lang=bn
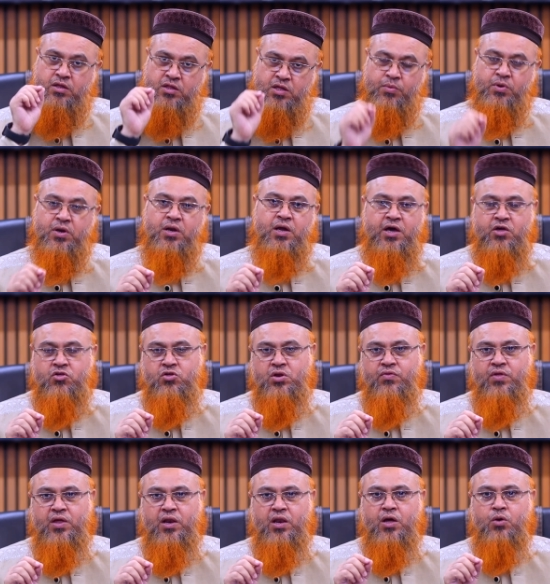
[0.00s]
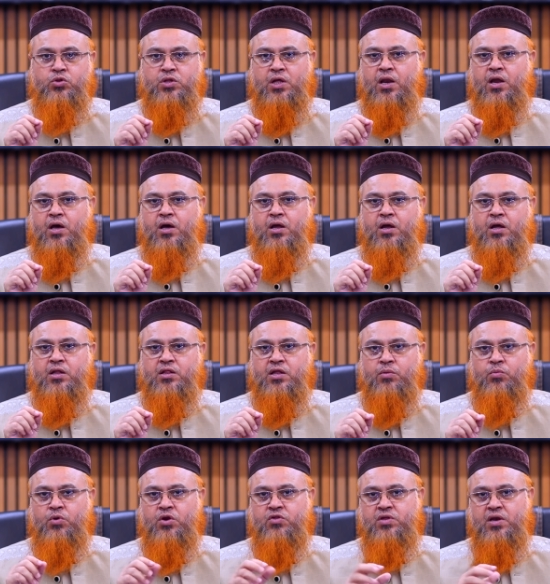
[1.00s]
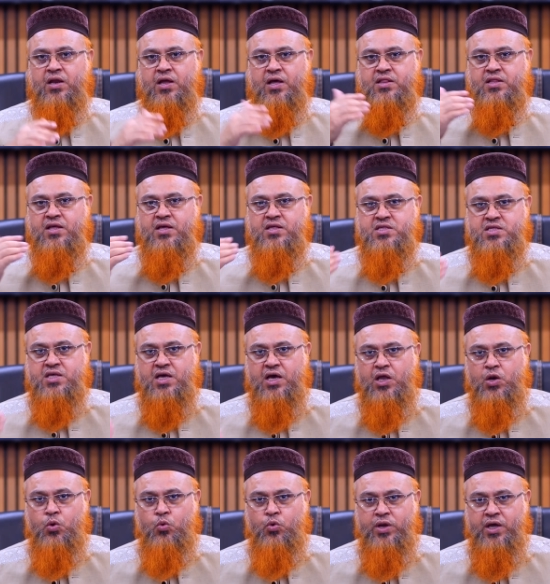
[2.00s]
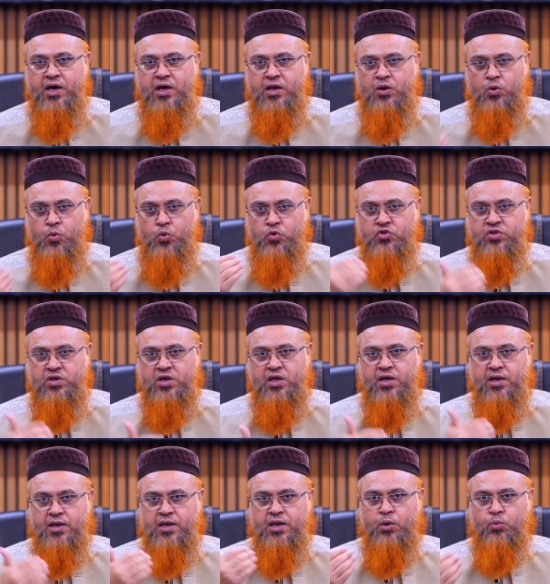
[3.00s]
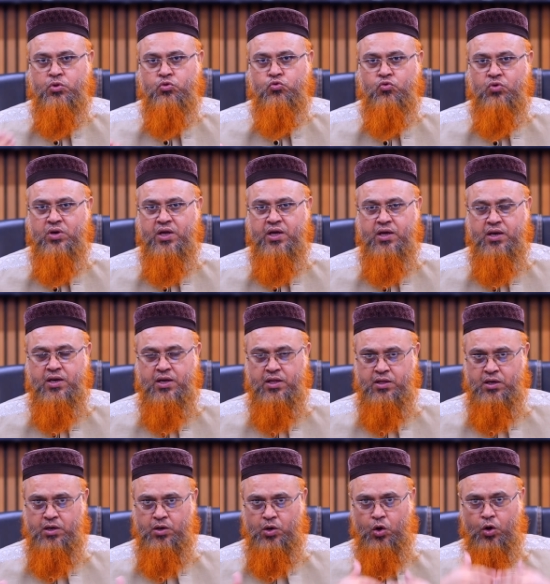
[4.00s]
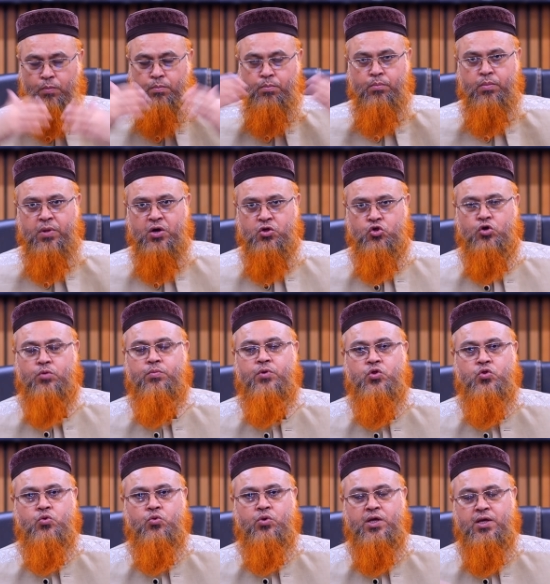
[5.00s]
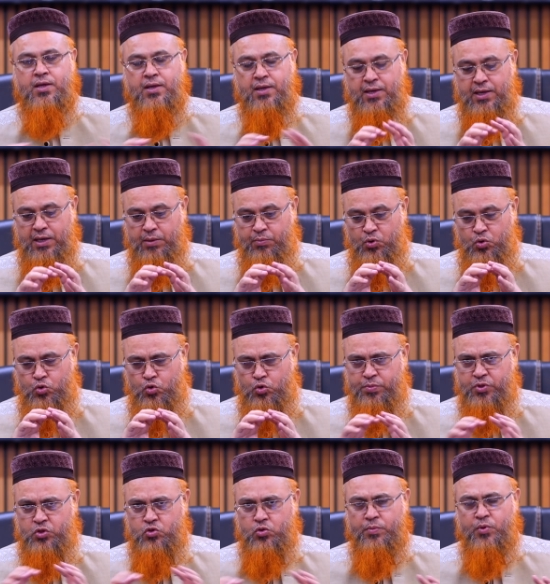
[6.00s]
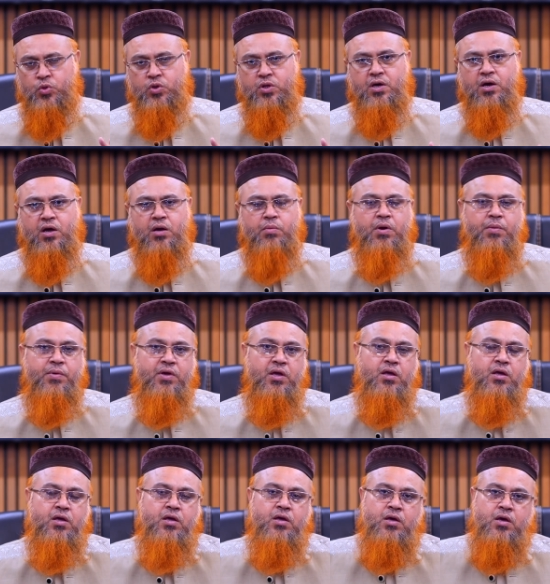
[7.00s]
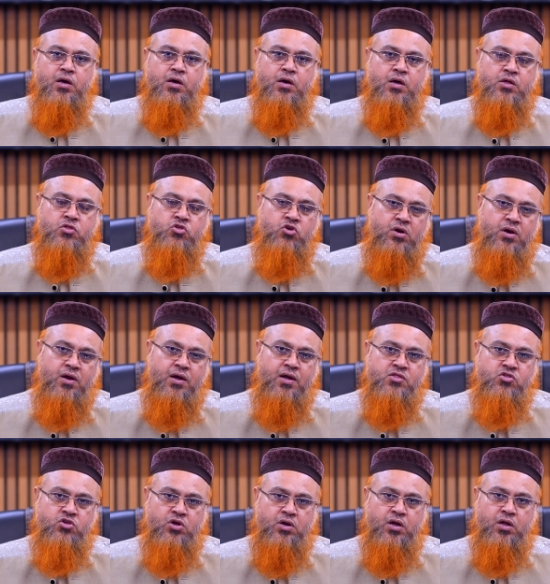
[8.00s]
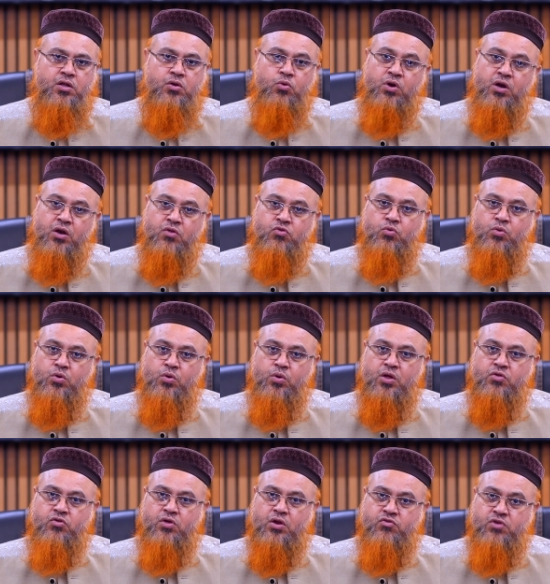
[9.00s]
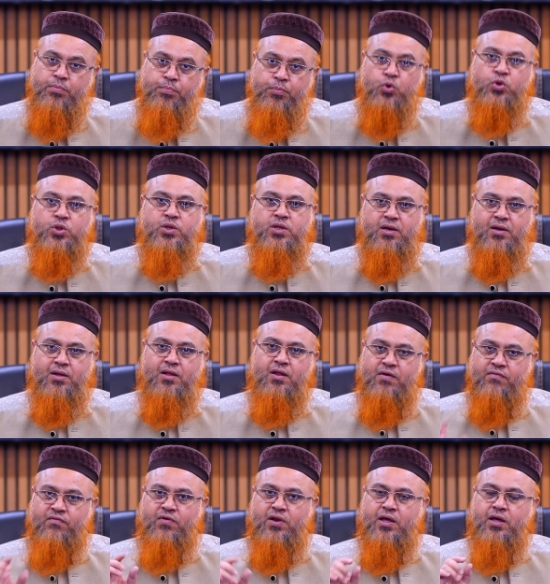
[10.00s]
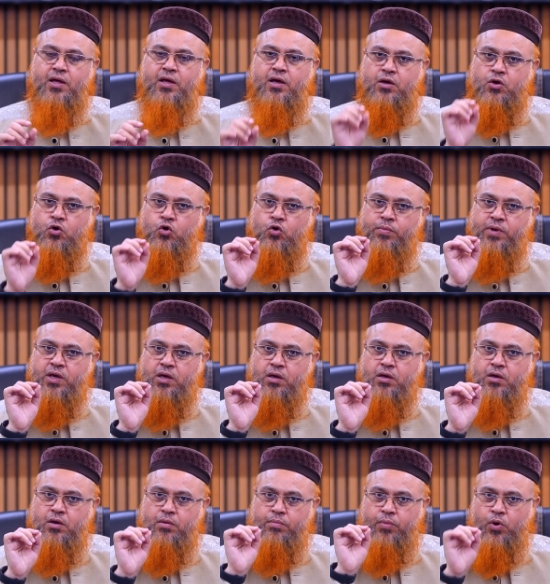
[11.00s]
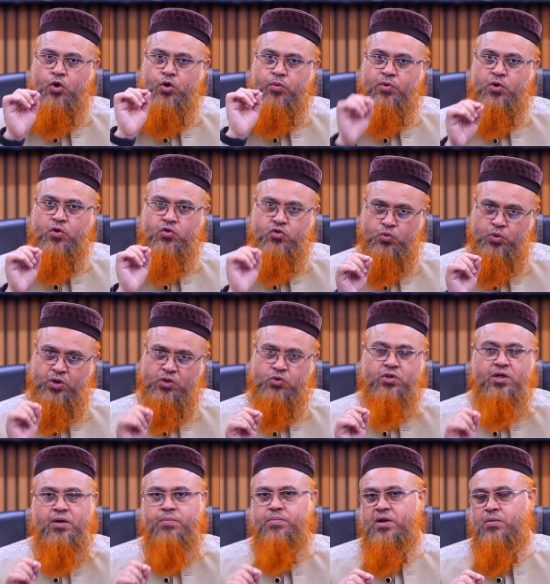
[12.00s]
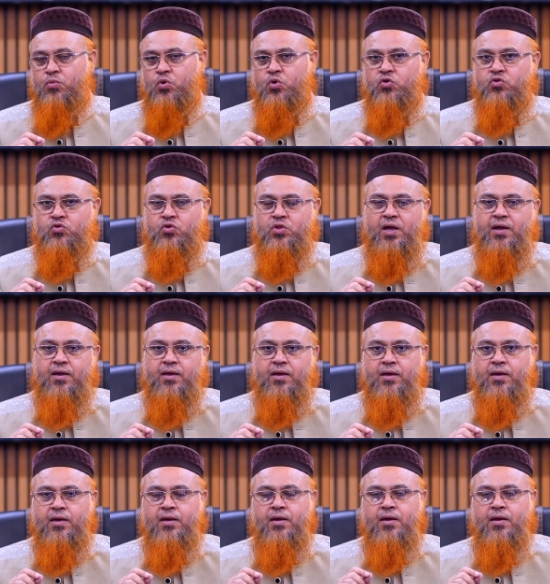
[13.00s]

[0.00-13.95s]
যেমন আয়সরদি আল্লাহ তালা আনহা তিনি বলেছেন লাত আলুনি আন হুসনিহিন্না ওতুলিহিন্না তিনি লম্বা সময় জুড়ে এবং খুবই চমৎকারভাবে চর্রাঘাত চর্রাঘাত করে রসুল্লাহ সাল্লাম পড়তেন ফলে খুবই বড় বড় সুরা যদি আপনার মুখস্থ থাকে